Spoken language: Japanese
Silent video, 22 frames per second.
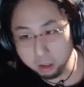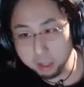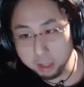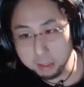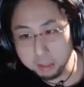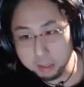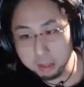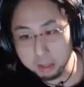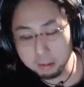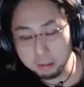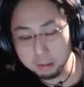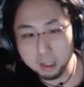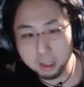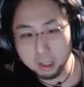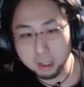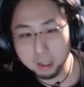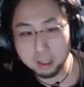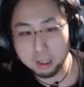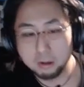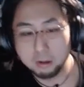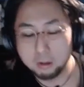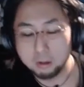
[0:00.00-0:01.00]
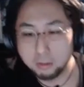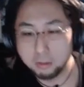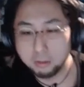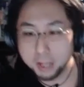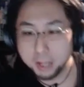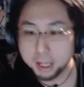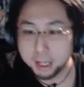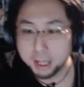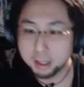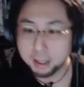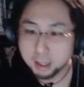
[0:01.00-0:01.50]
の時っていうのは
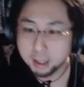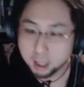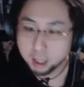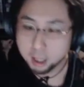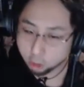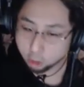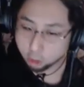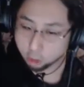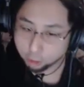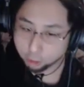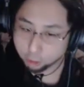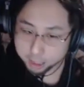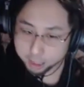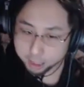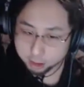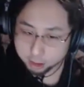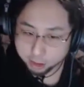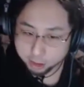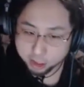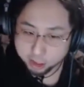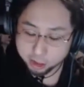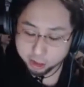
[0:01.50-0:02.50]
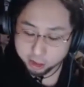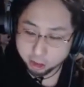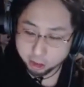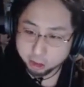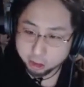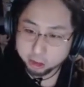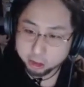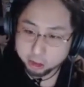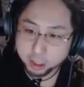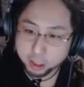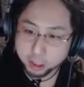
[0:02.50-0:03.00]
コメント至上主義
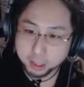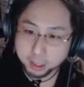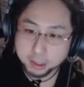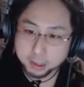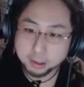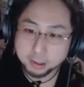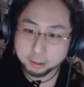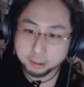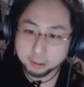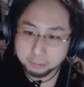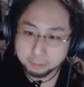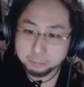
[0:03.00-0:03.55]
だったんだよ。